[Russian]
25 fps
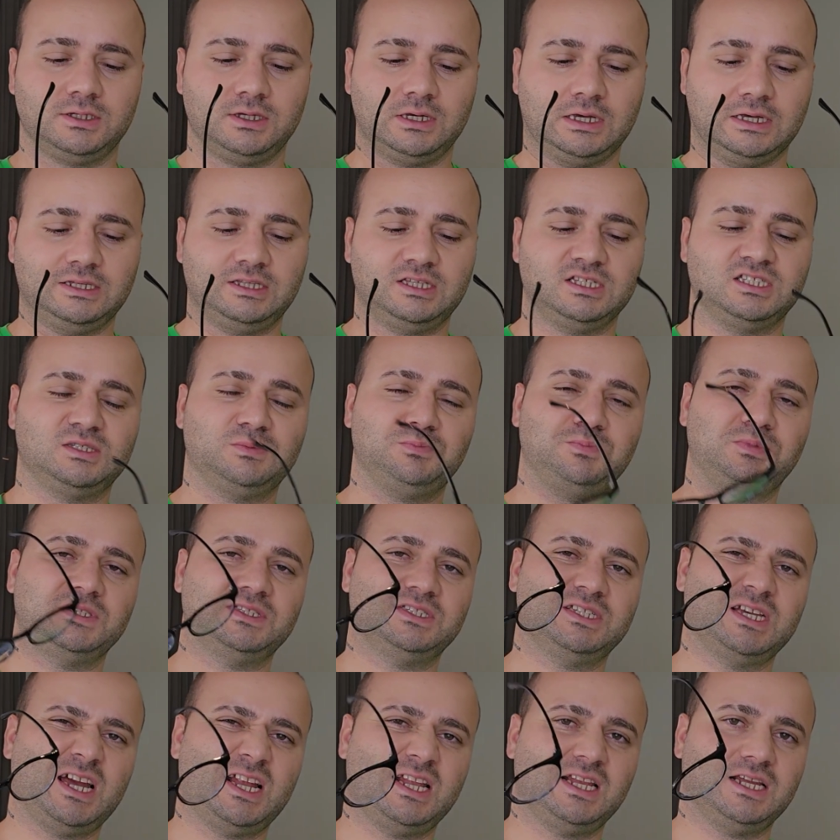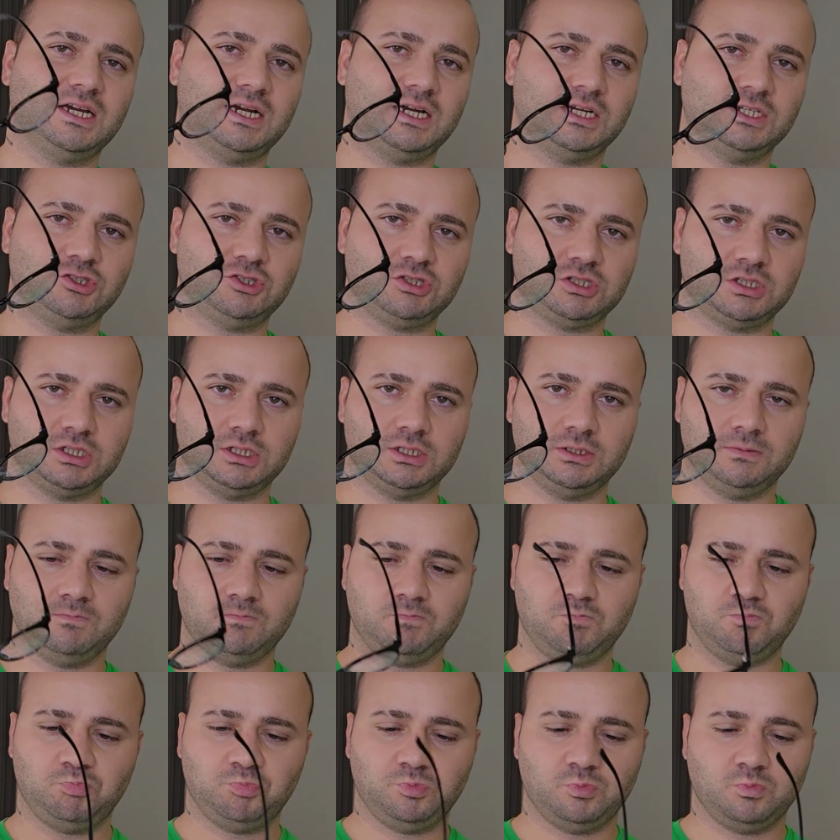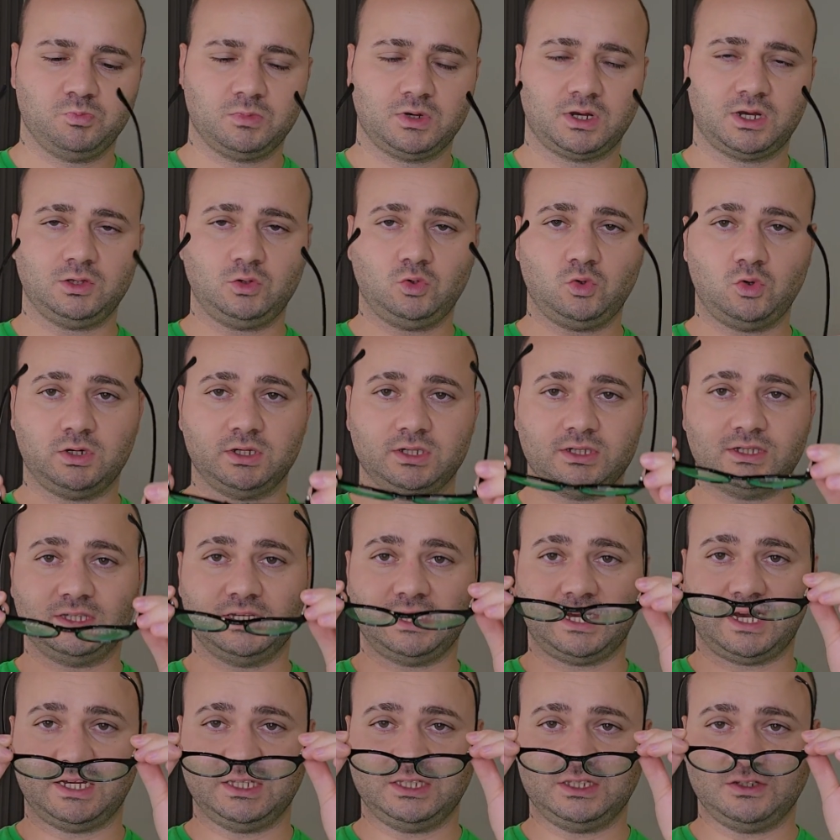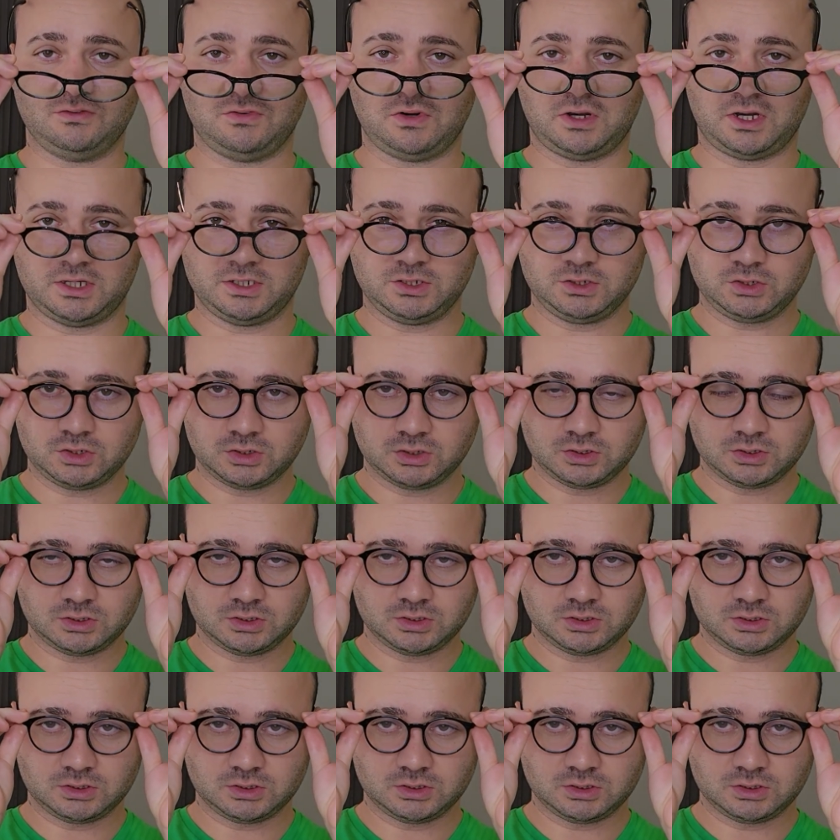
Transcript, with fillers: Это специальные очки, которые ты одеваешь,